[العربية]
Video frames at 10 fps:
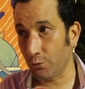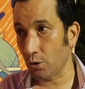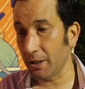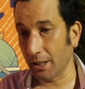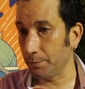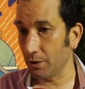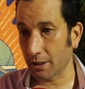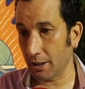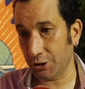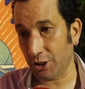فورمينا
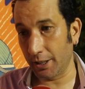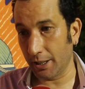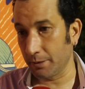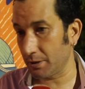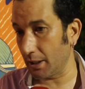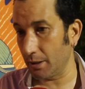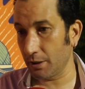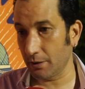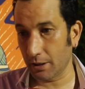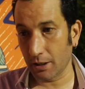20 عام
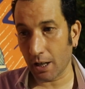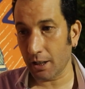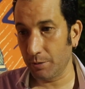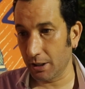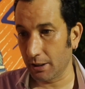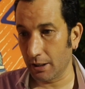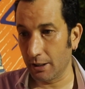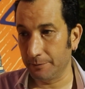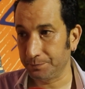تقريبا اغلبيه ديال